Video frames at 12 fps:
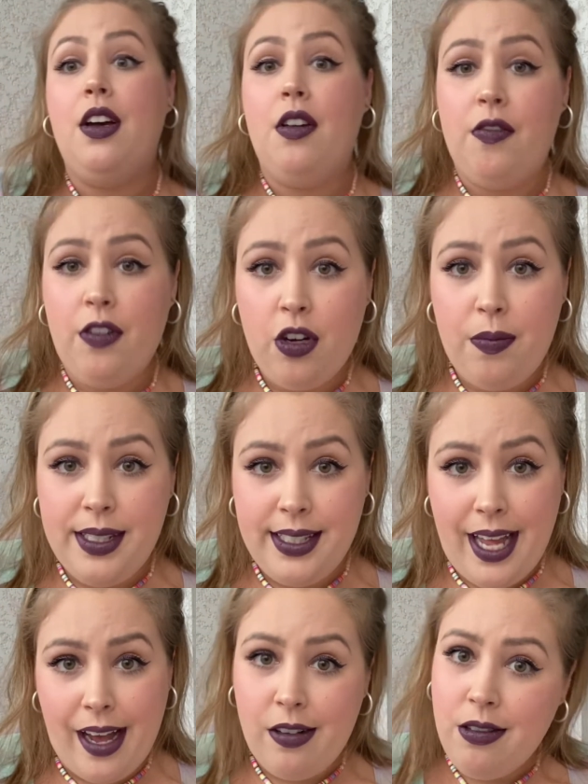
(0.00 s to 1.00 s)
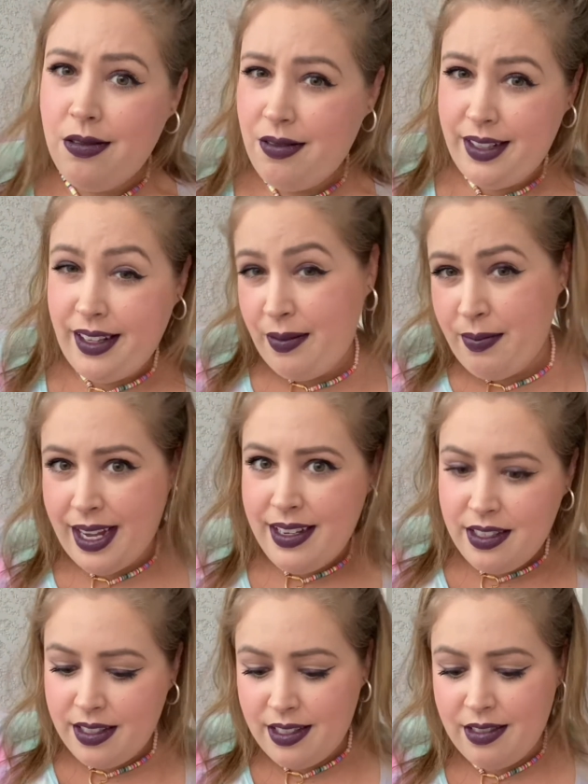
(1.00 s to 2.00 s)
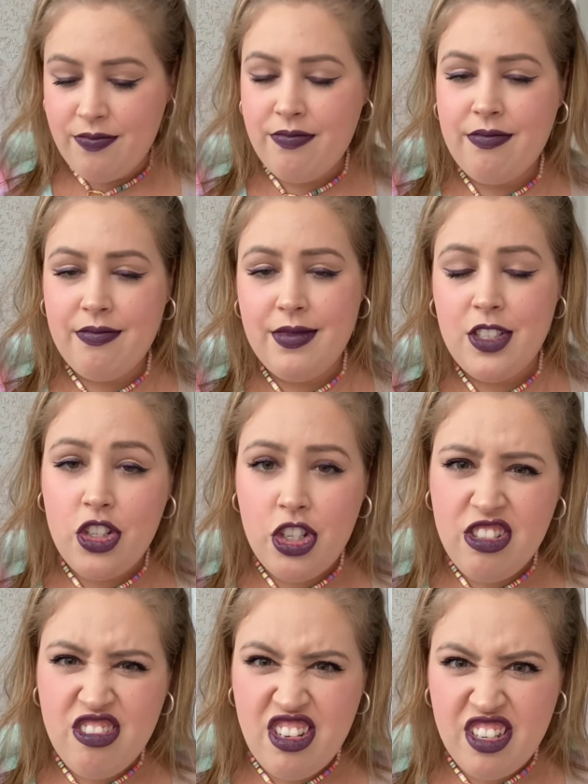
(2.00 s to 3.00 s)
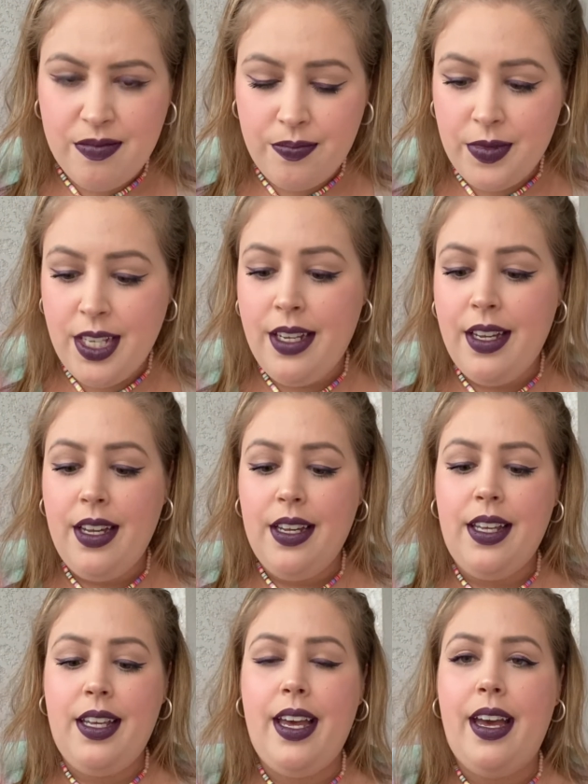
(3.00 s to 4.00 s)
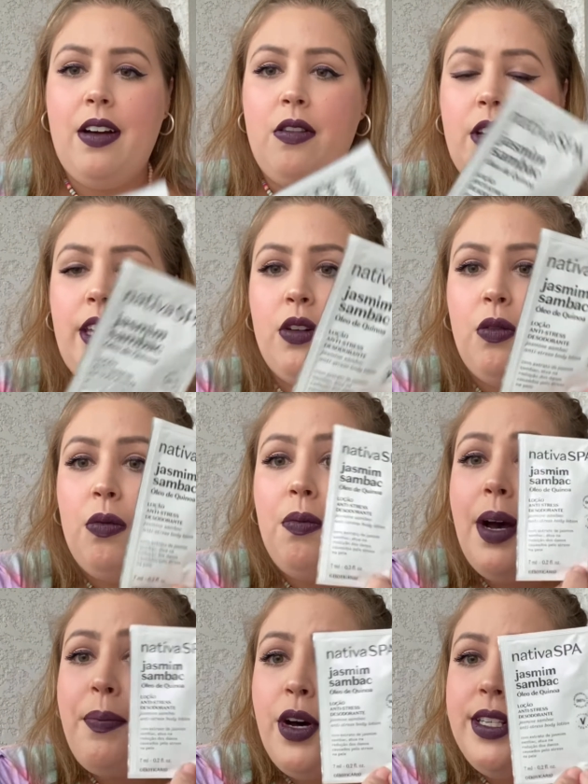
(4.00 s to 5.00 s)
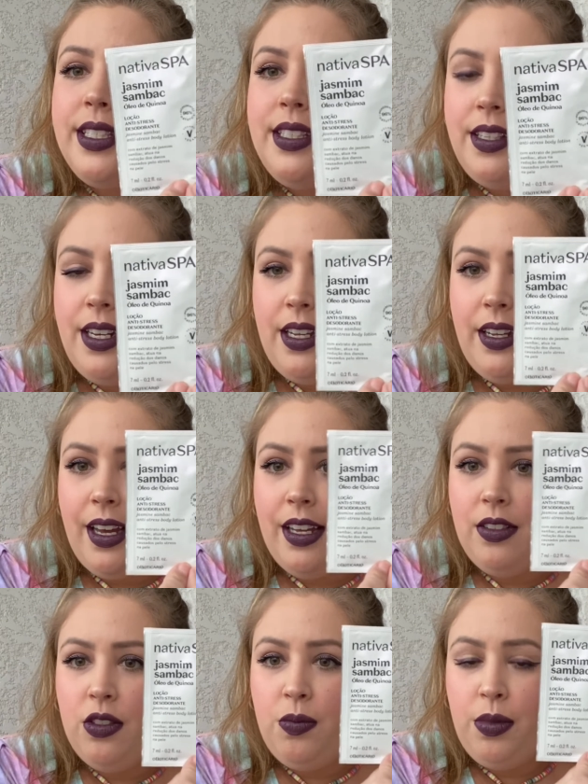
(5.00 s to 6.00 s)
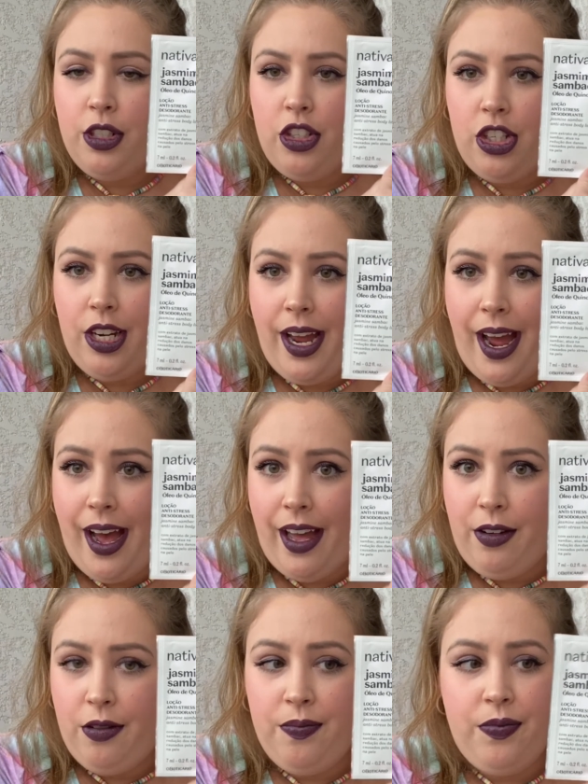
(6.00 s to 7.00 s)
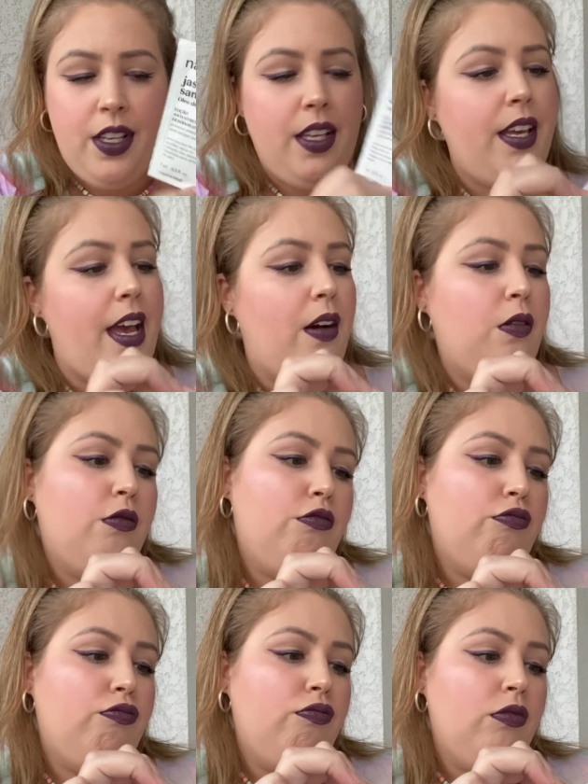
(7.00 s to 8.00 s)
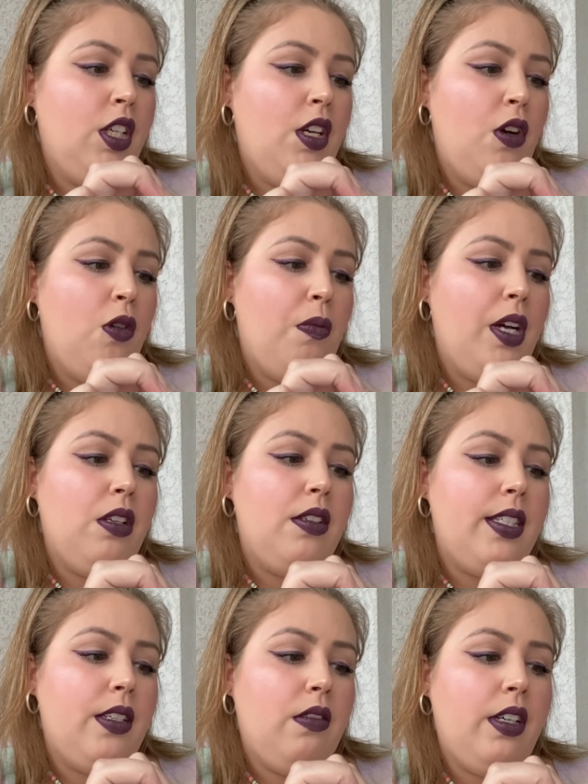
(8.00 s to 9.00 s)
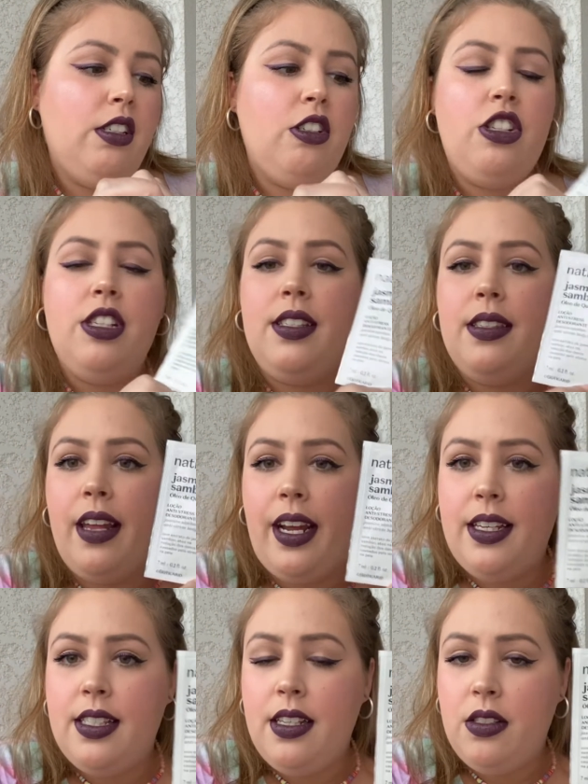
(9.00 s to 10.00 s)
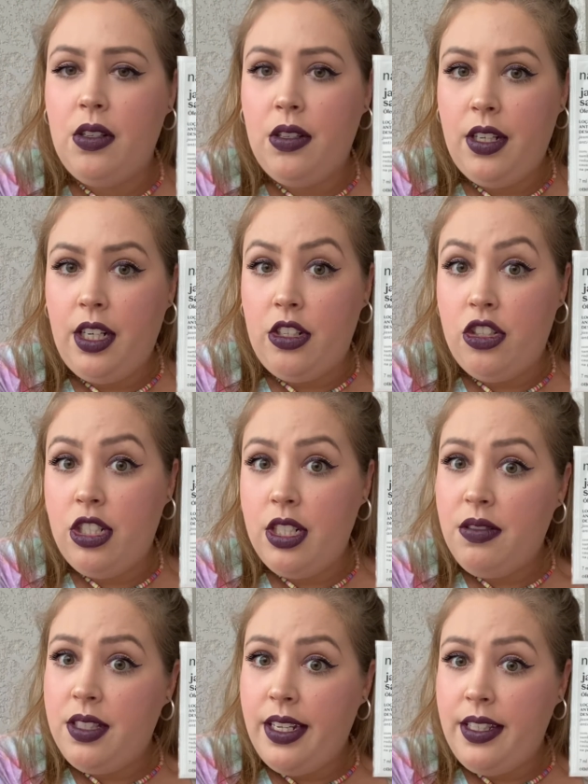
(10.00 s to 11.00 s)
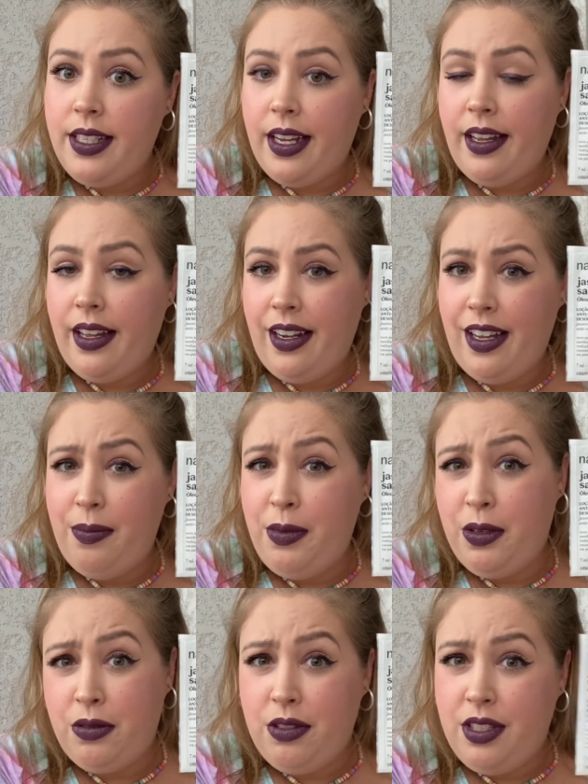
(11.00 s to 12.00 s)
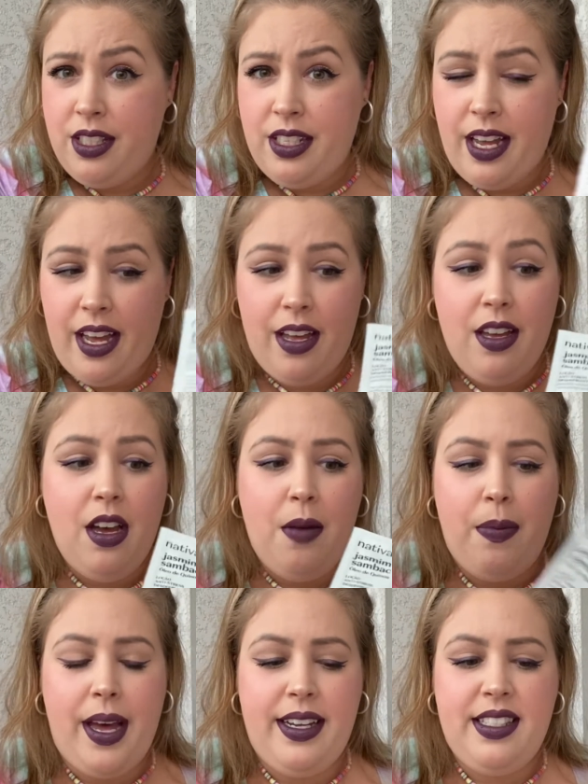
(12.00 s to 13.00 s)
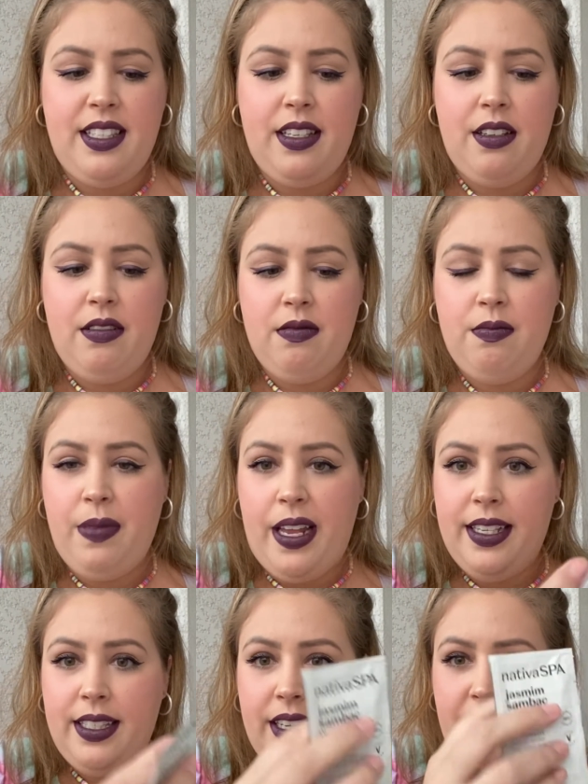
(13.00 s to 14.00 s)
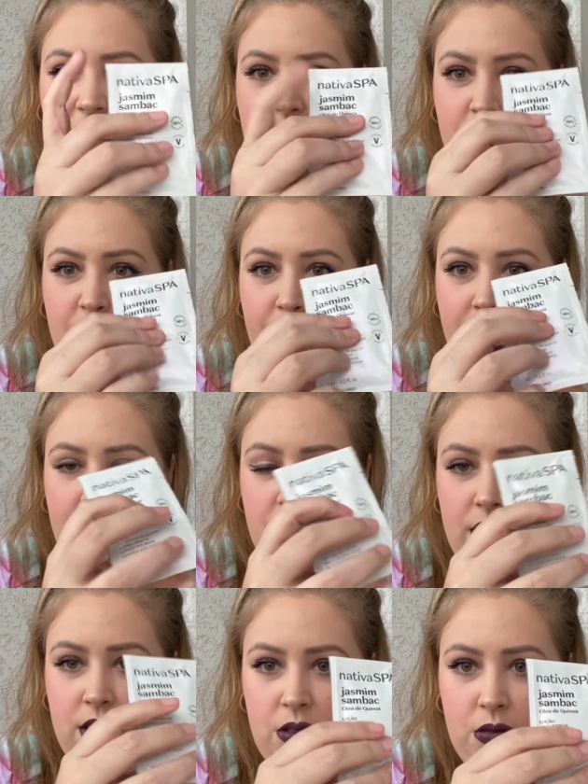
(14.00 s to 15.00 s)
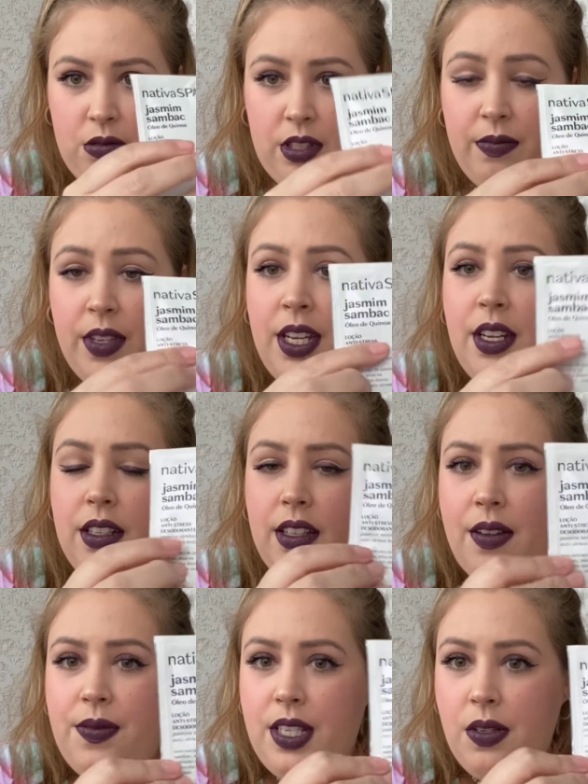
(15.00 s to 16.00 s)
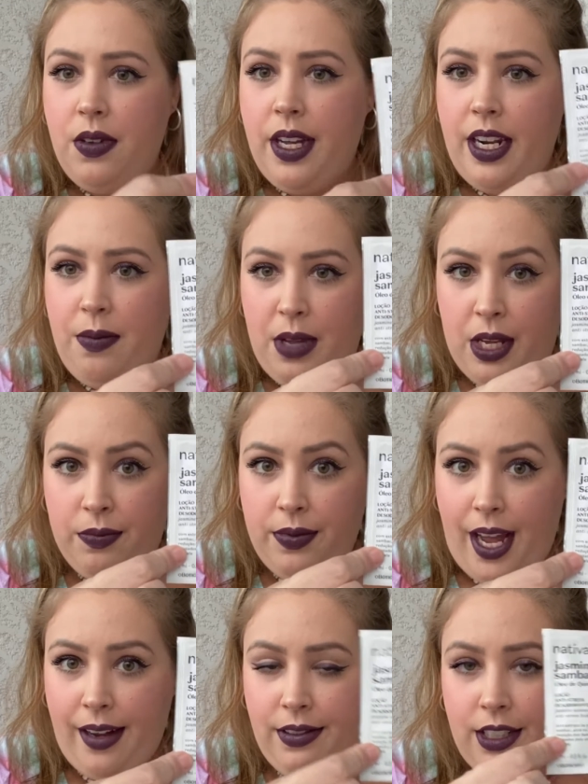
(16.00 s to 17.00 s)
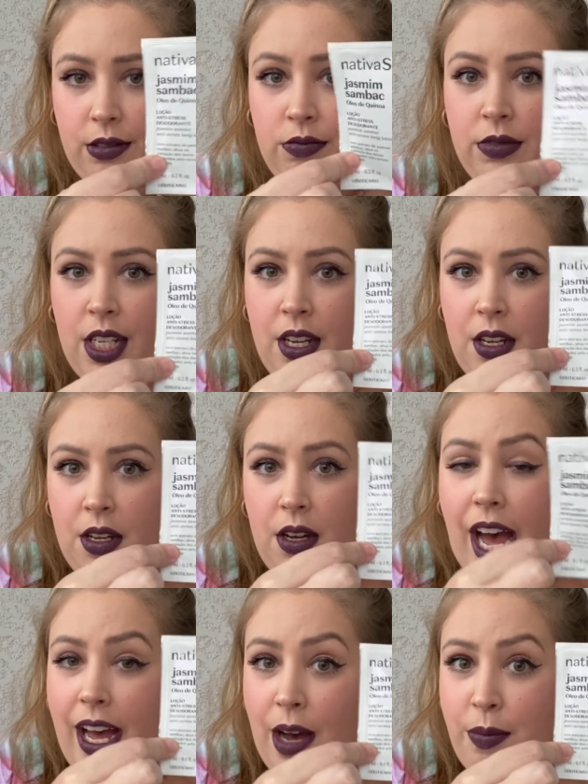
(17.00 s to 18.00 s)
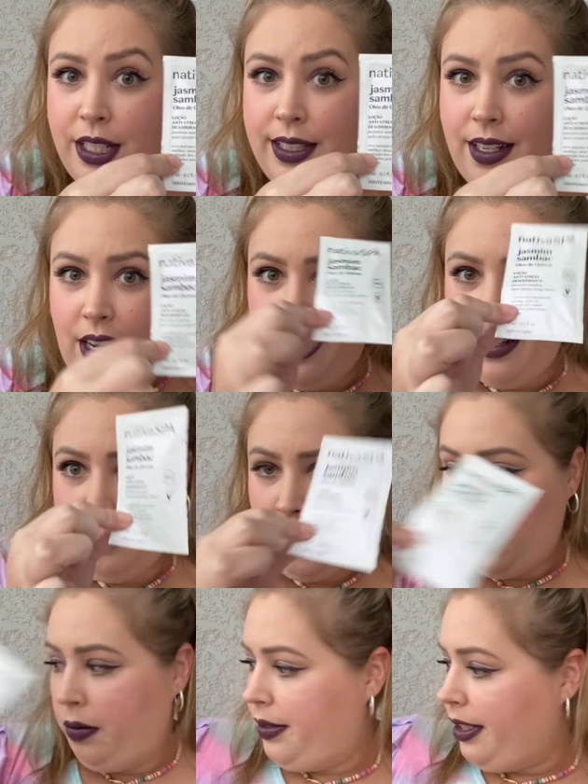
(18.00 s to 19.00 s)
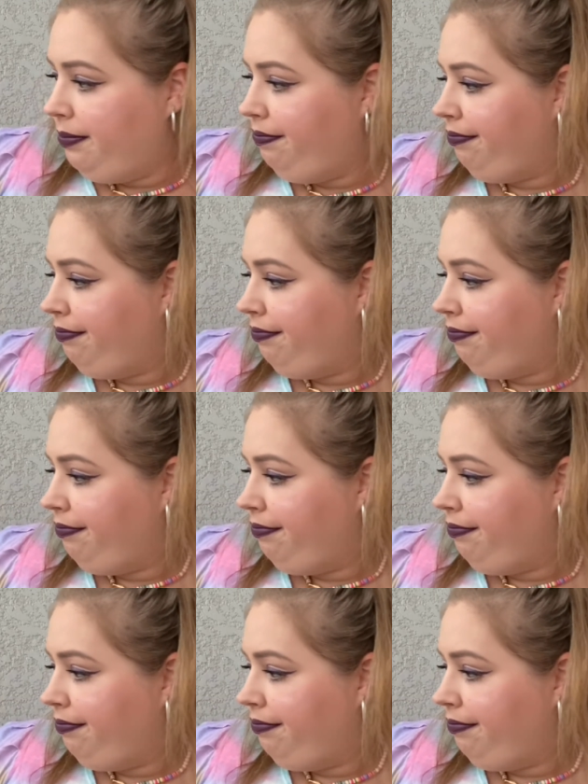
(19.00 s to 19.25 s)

Vou começar com o item mais... Não, não. Que é o que? Uma amostrinha do Boticário, que é um uma loção anti-estresse desodorante. Não sei se é creme ou se é... Parece, parece creme pela textura. Deve ser um creminho, tá? Então, amostrinha, não conta.